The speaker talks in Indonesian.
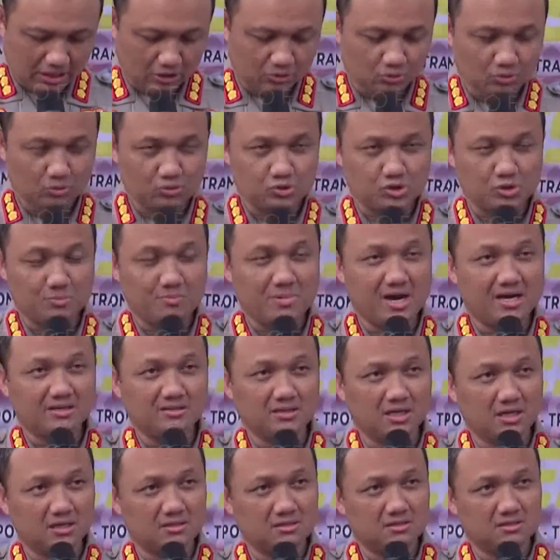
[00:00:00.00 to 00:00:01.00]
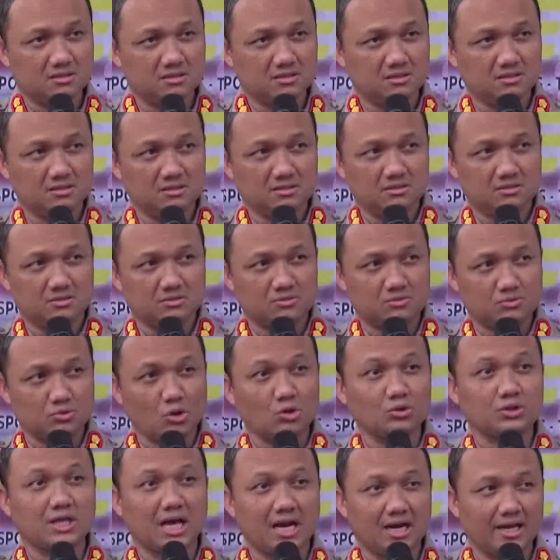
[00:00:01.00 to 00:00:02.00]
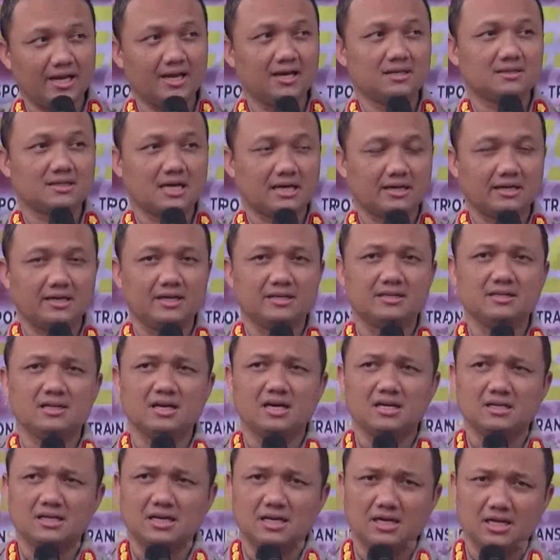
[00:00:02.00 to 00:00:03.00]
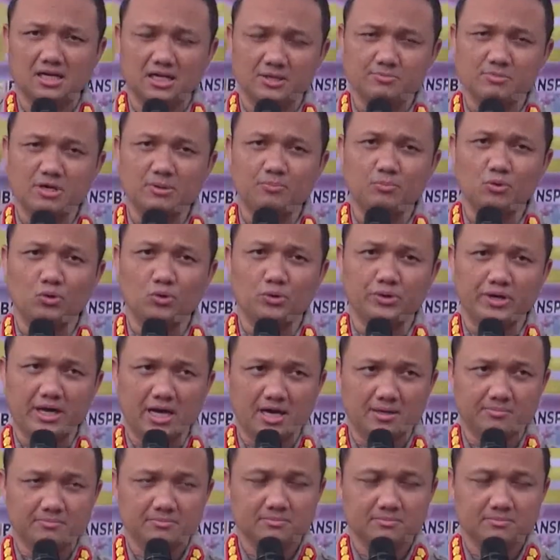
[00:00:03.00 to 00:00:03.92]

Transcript: yaitu sebanyak total ya targetnya ada 56